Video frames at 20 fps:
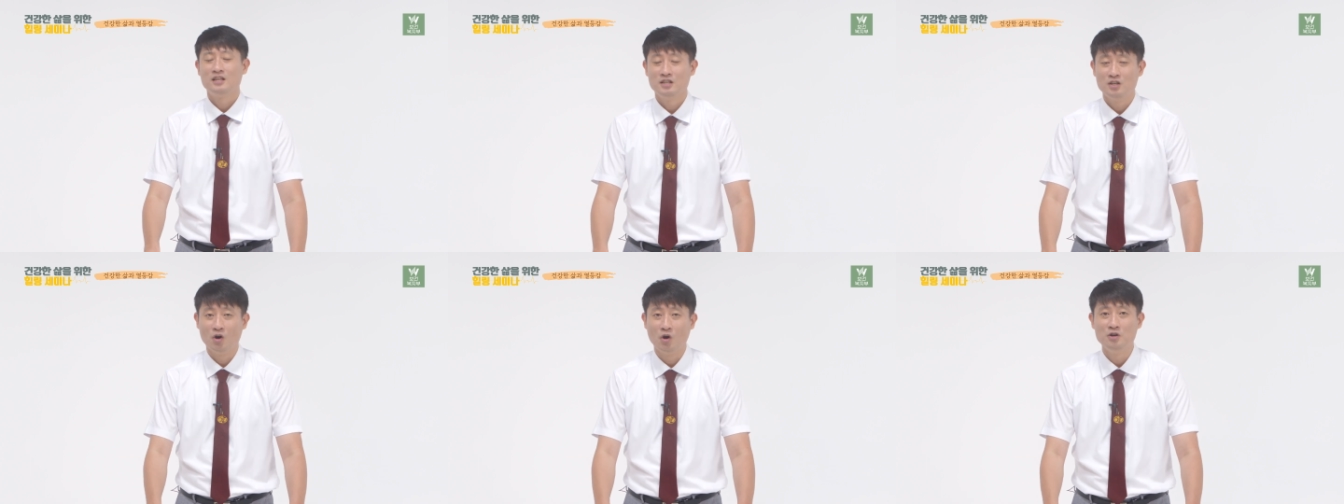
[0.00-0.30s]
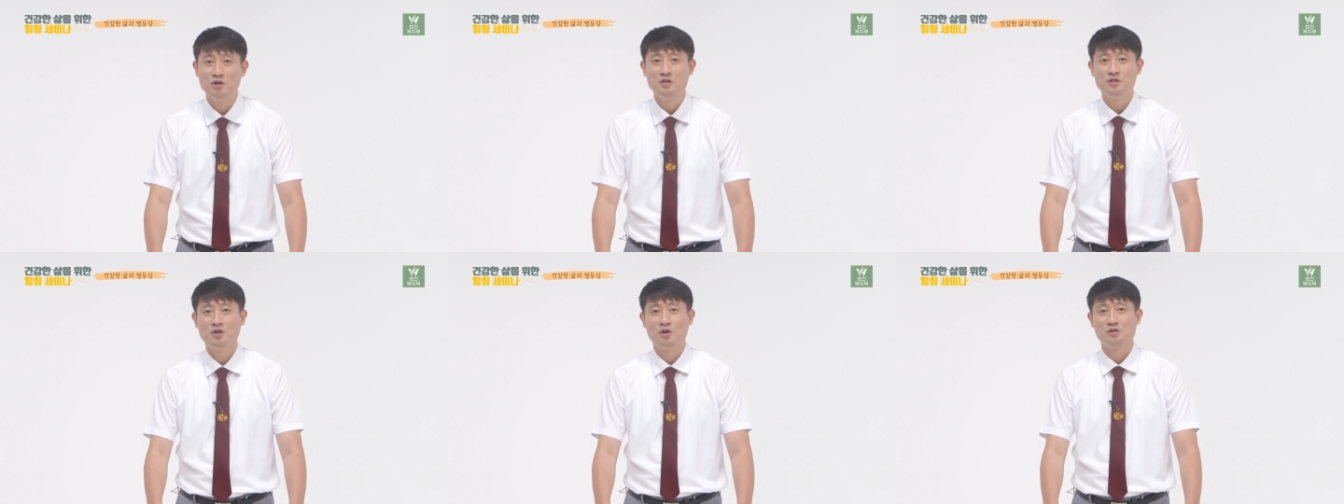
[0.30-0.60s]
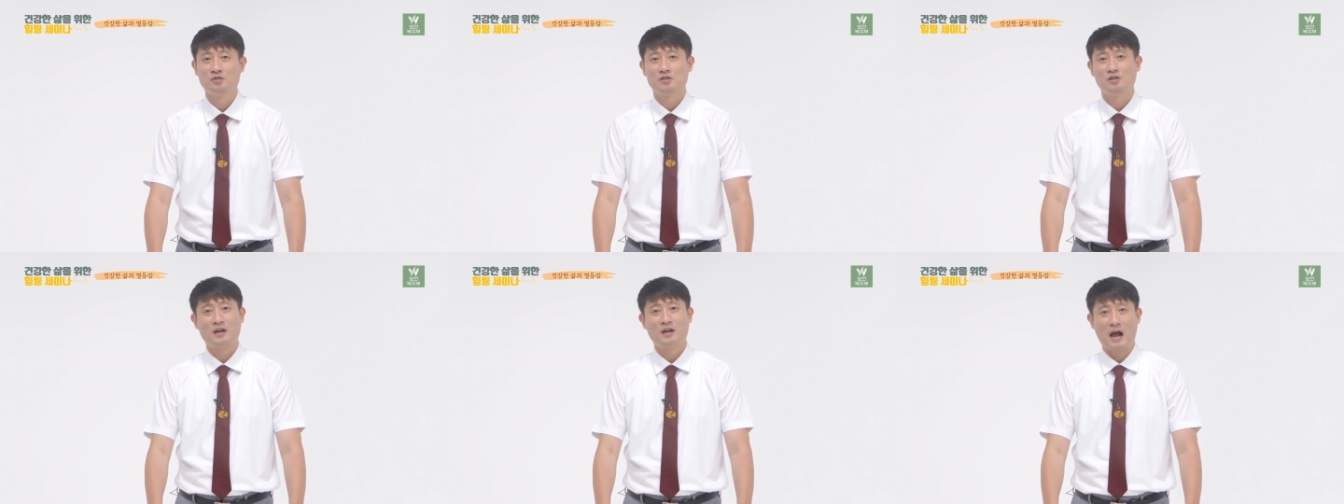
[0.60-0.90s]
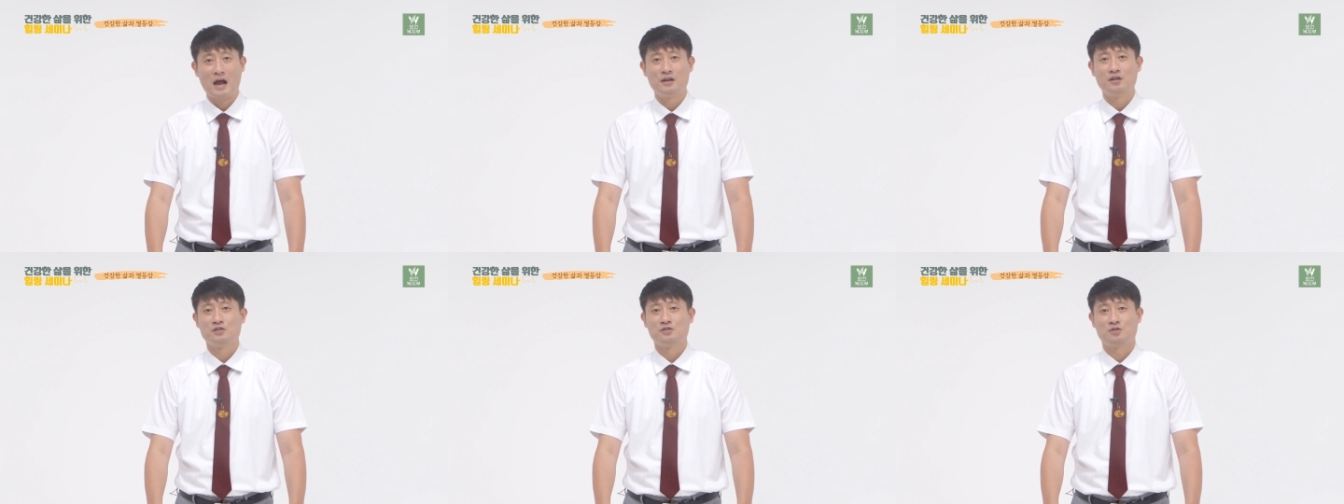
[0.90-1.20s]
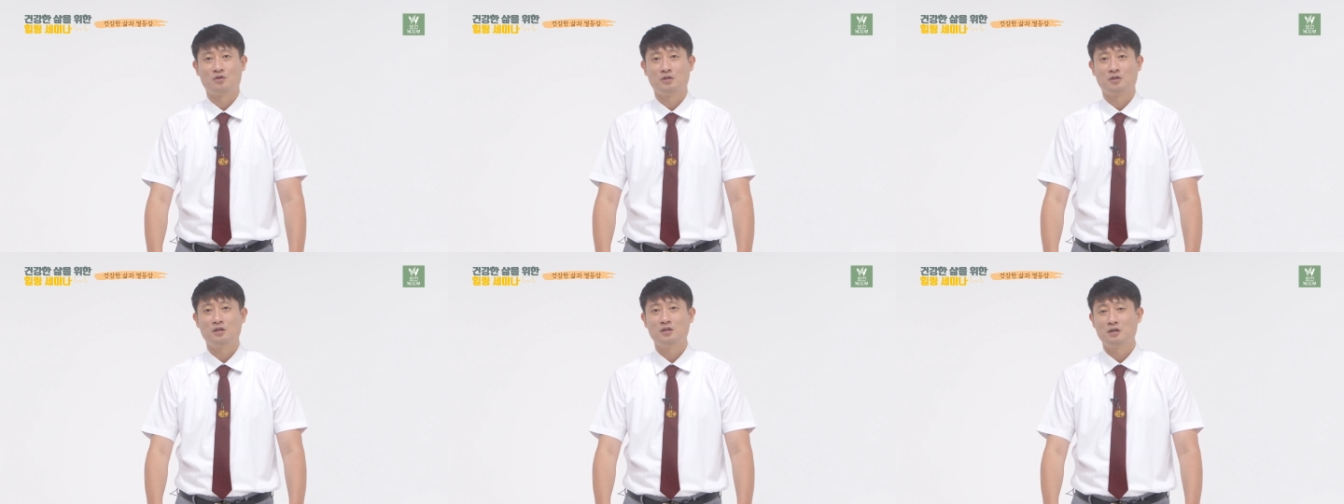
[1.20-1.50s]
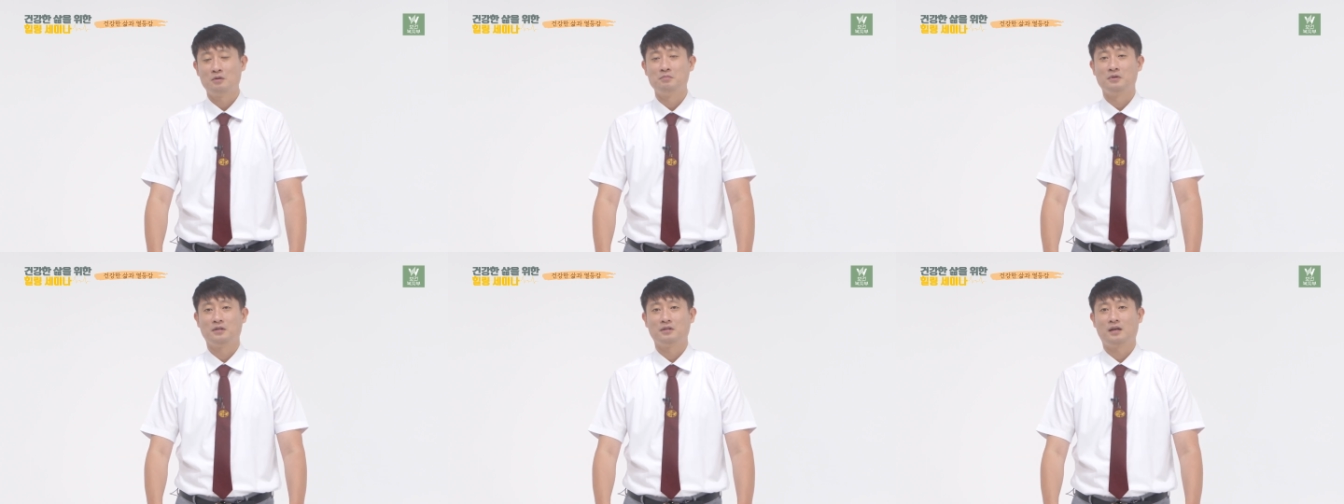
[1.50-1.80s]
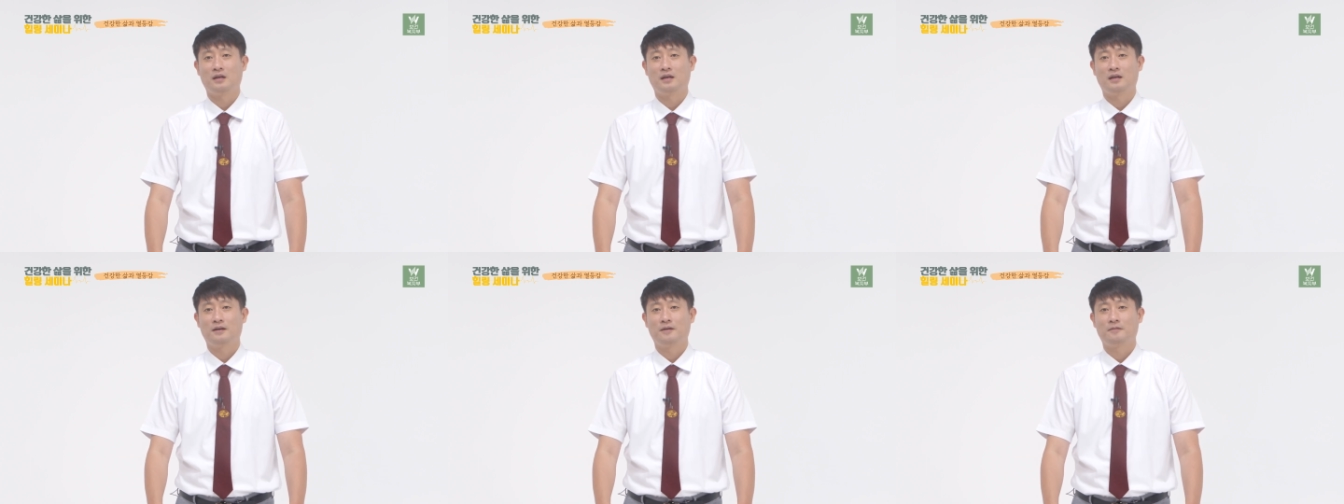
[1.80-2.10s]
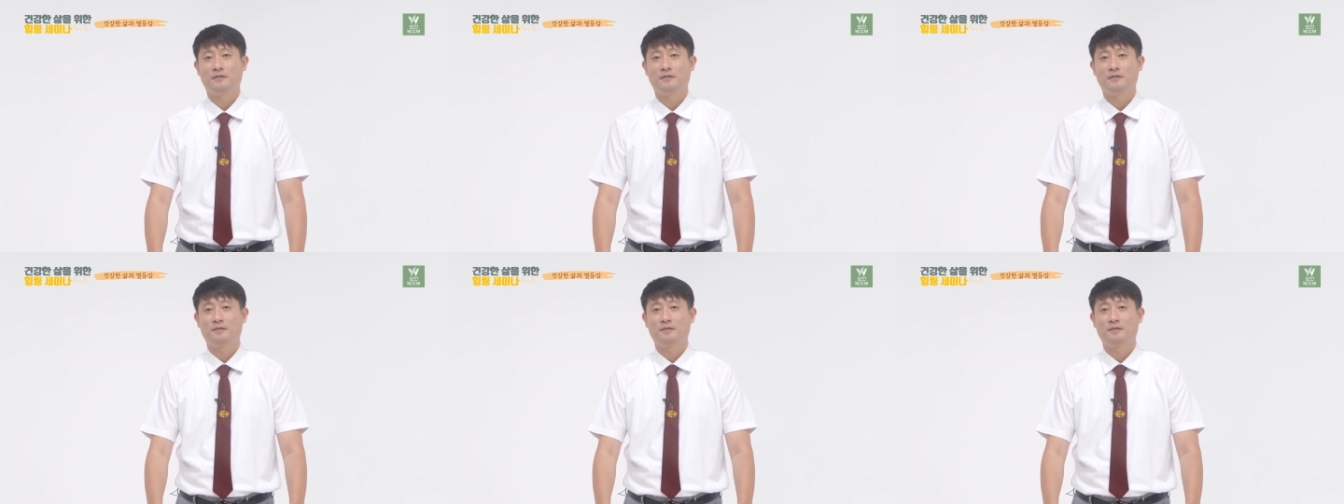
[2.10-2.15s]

여인이었을 가능성이 큽니다.